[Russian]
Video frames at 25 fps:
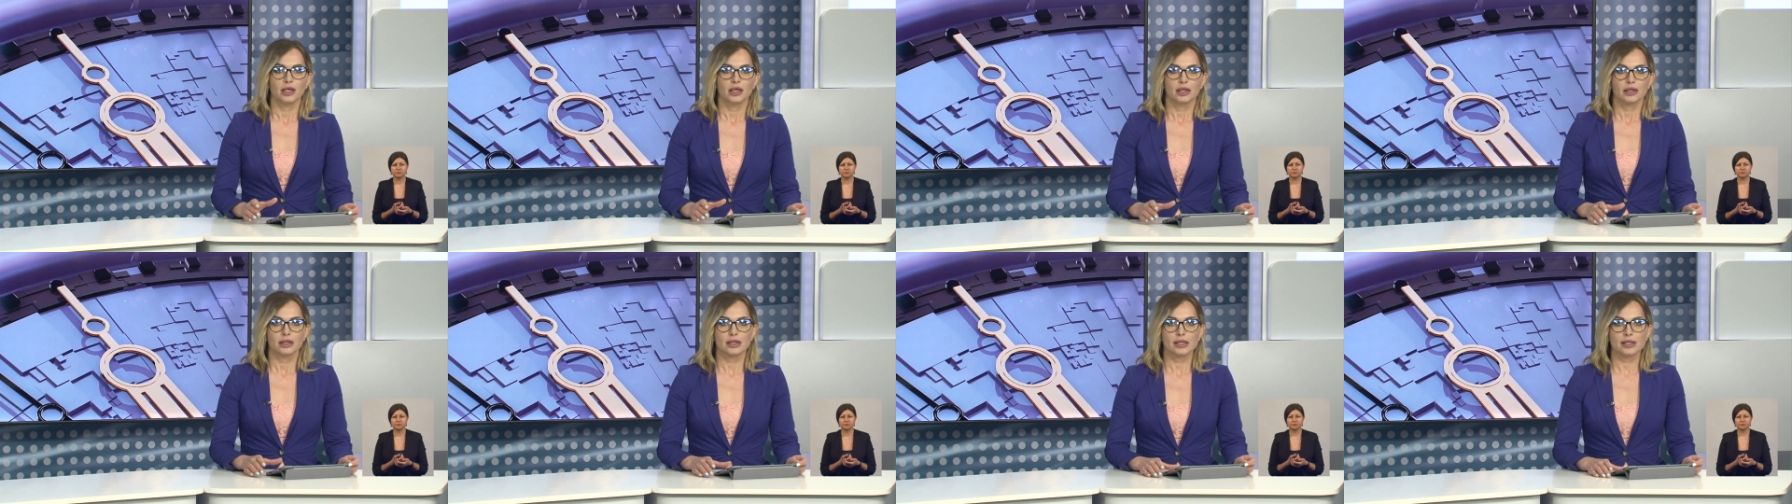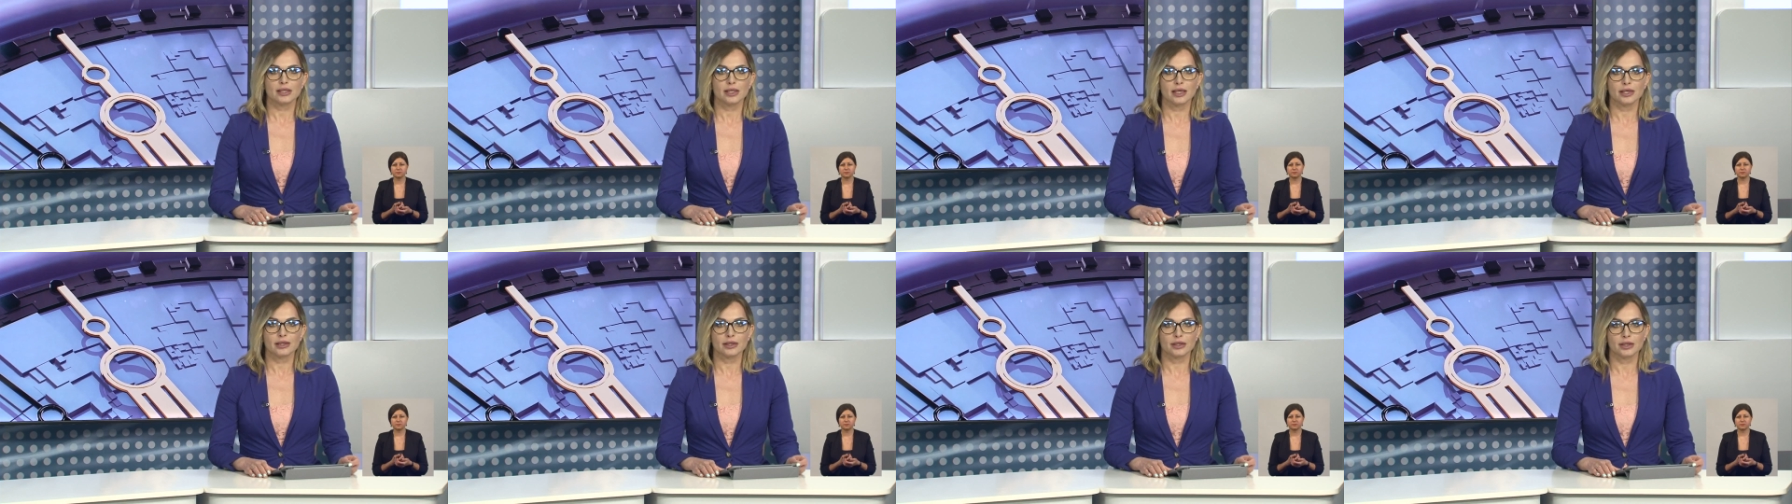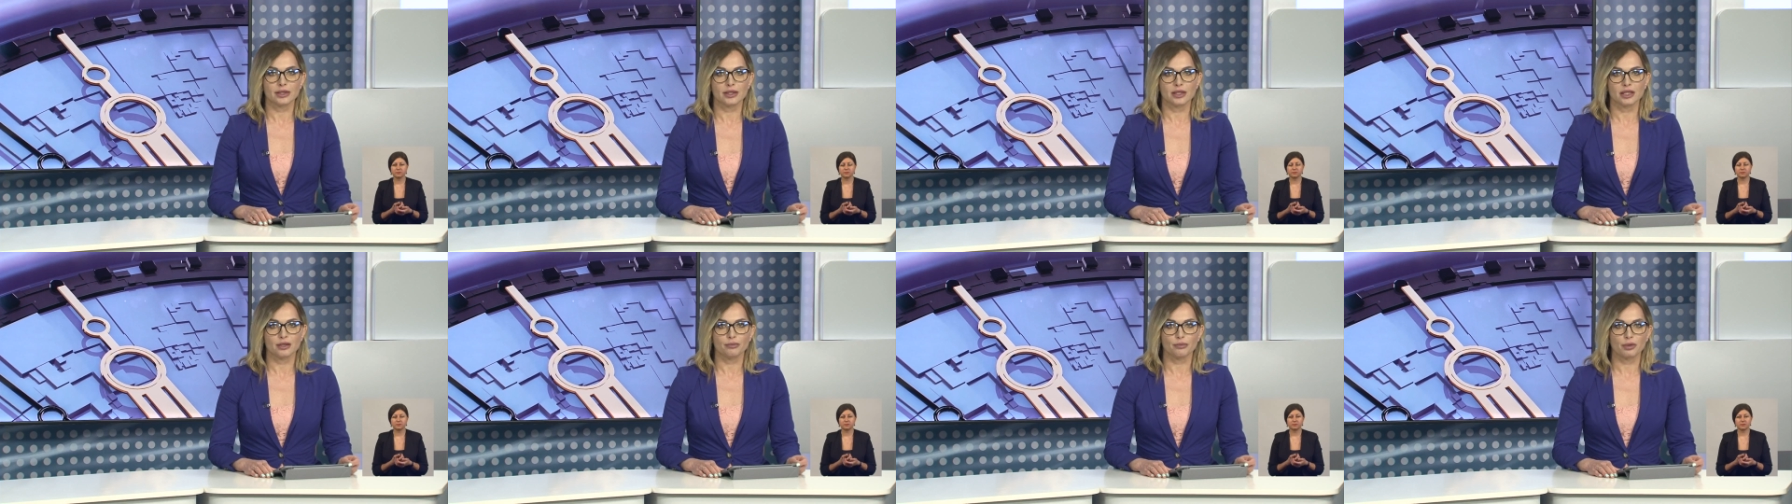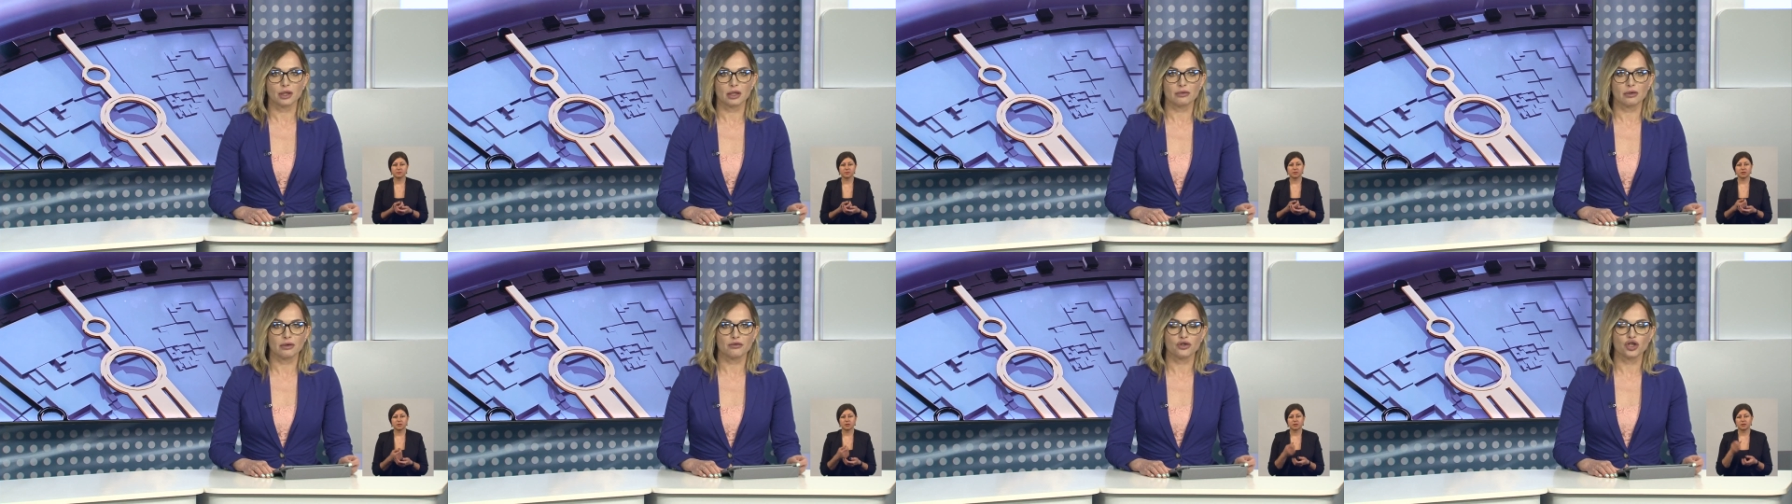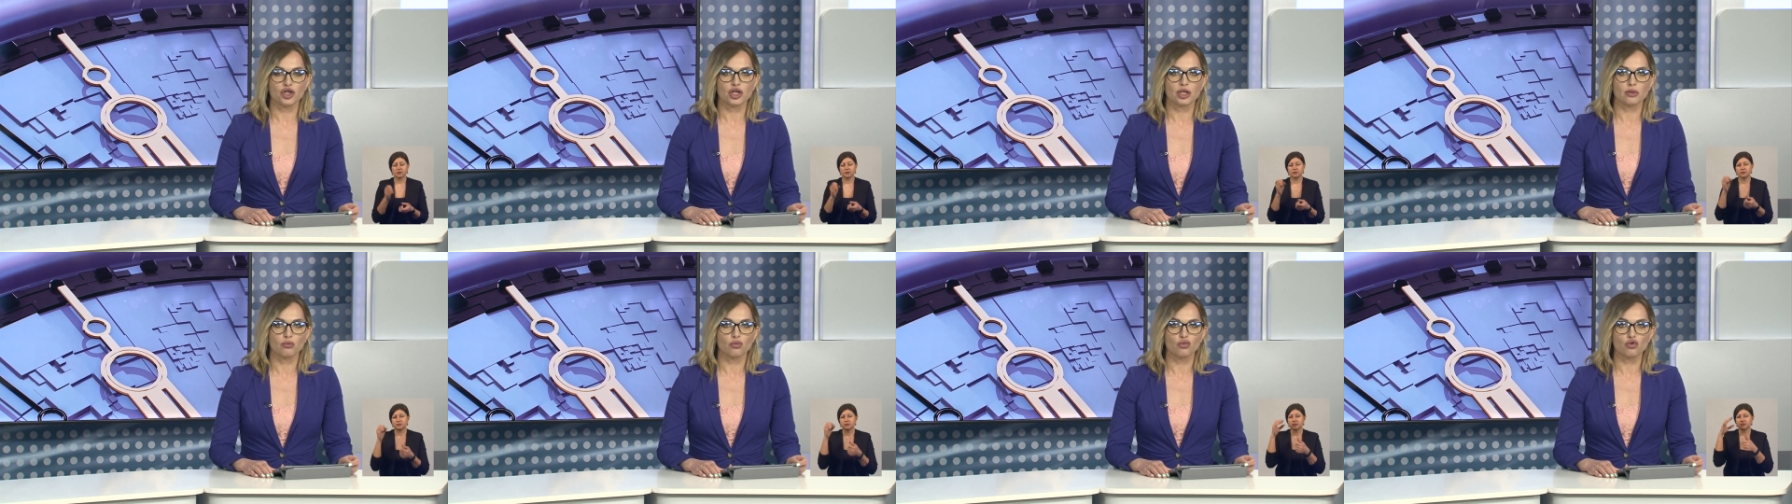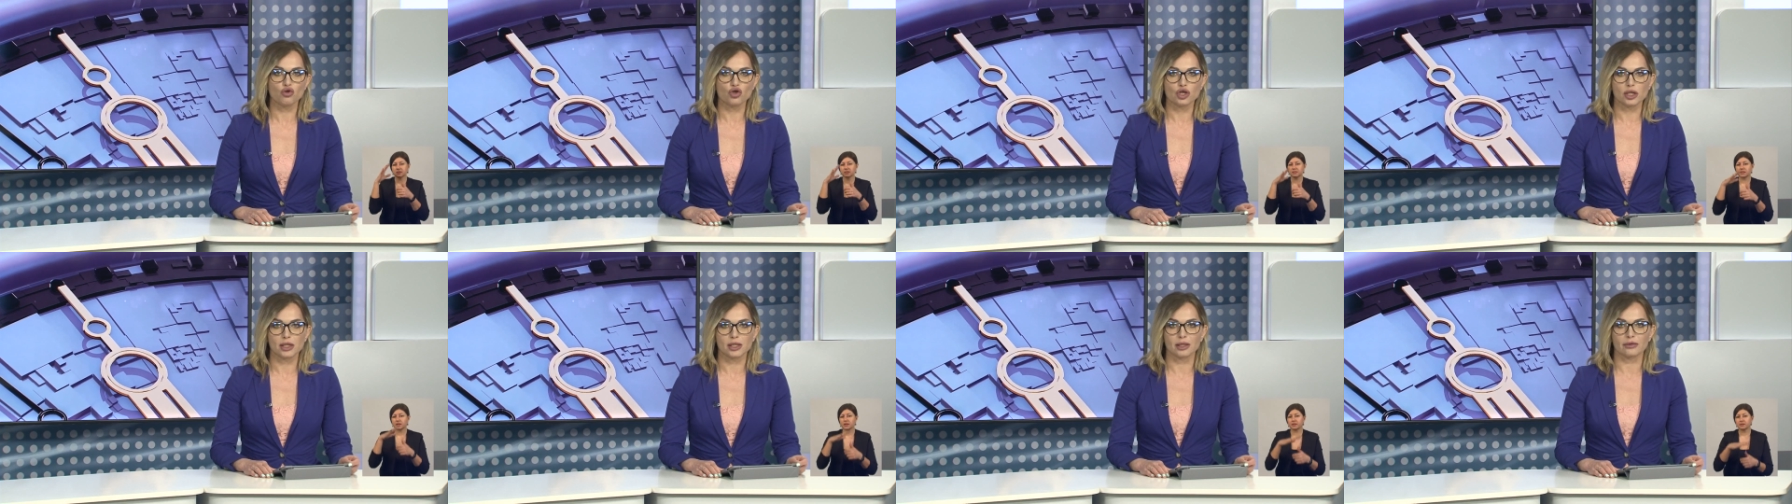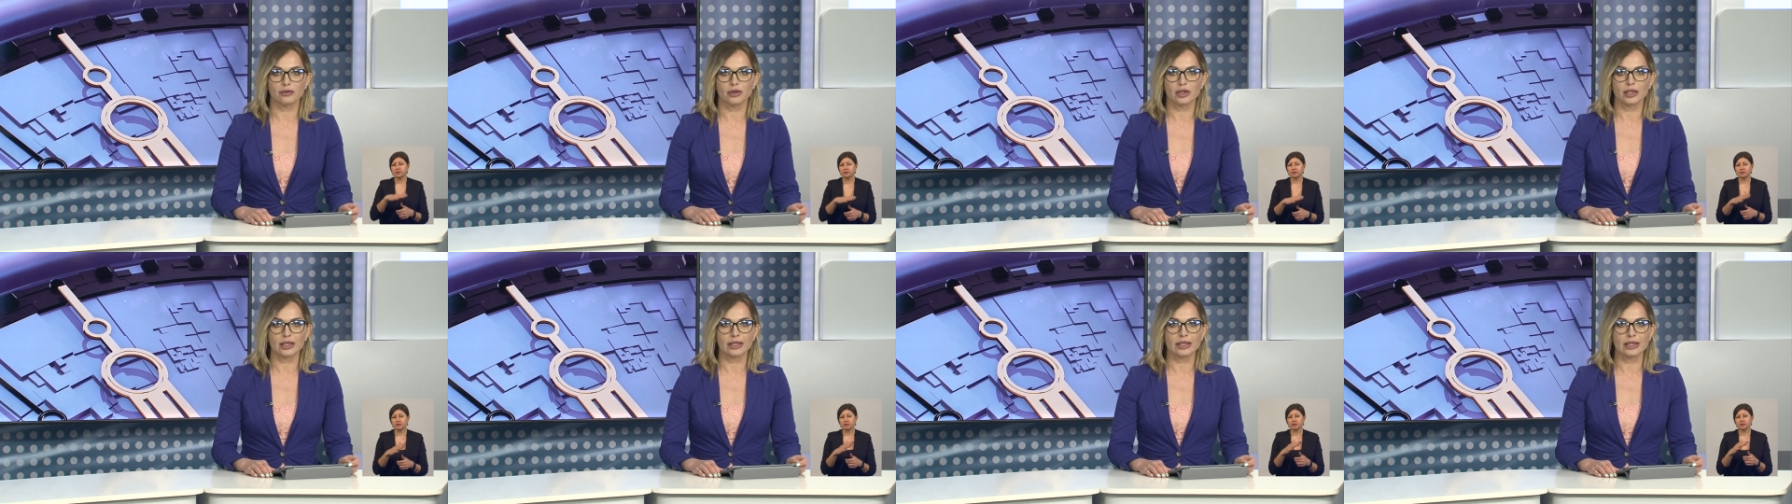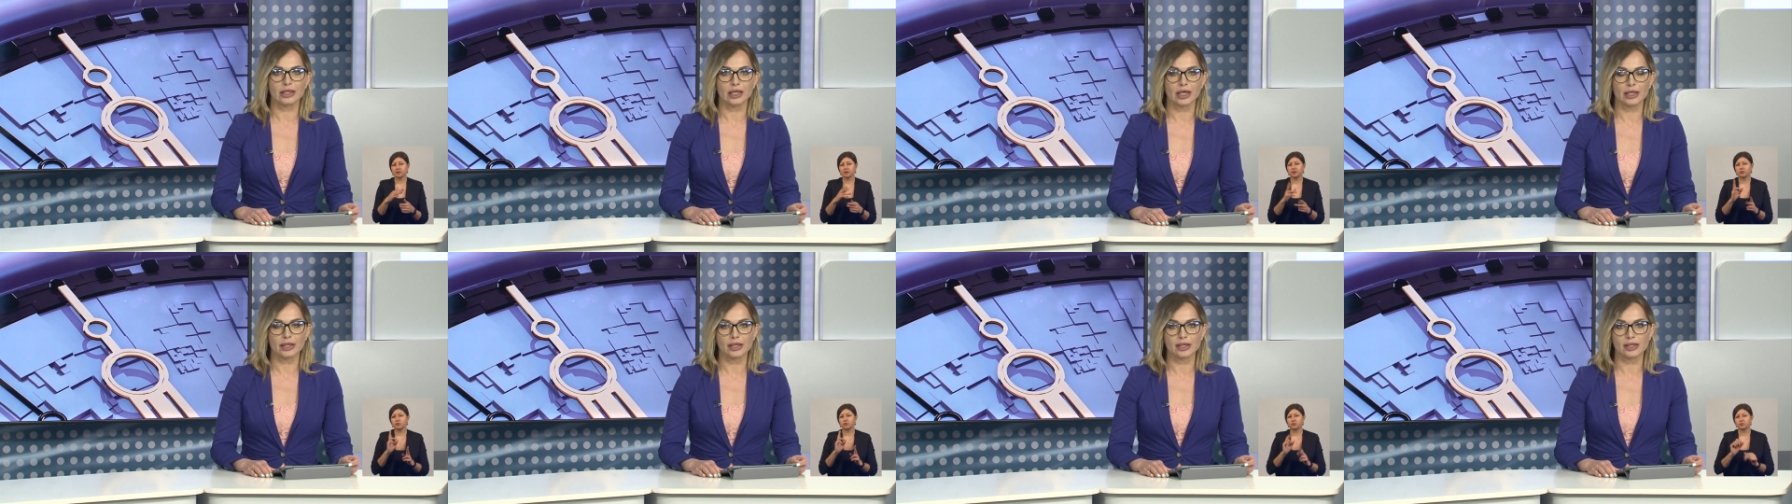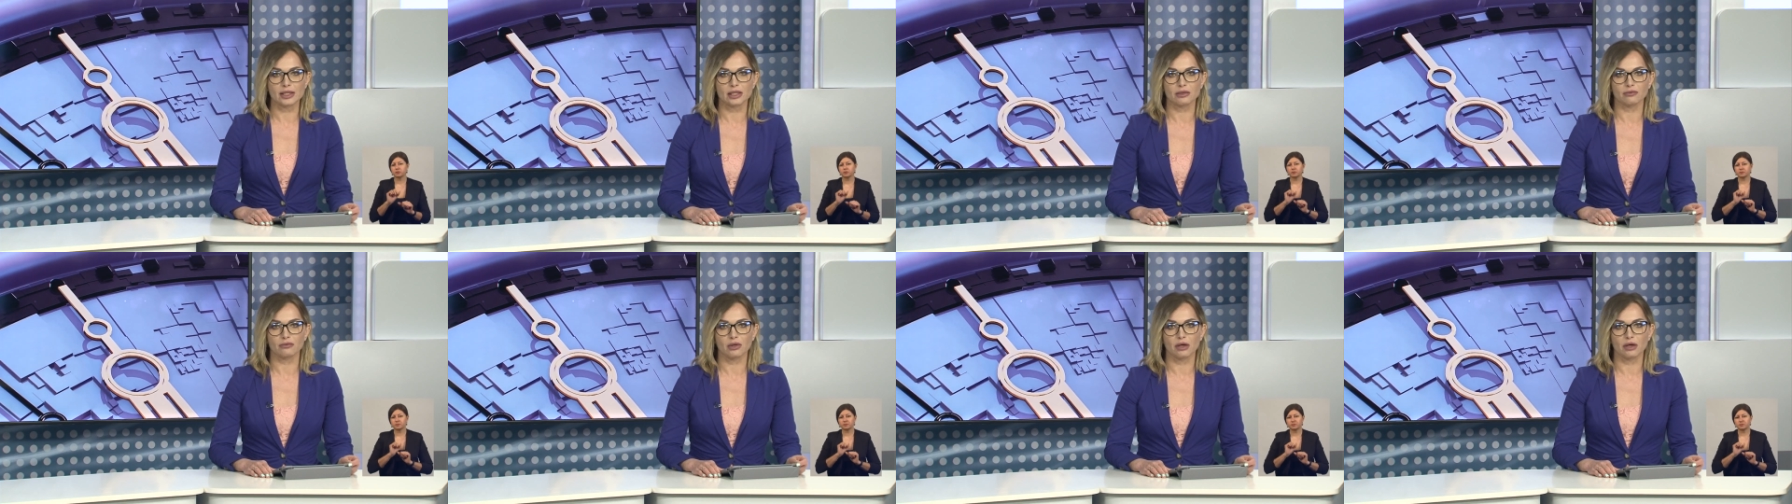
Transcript: Десантники, проявившие мужество и героизм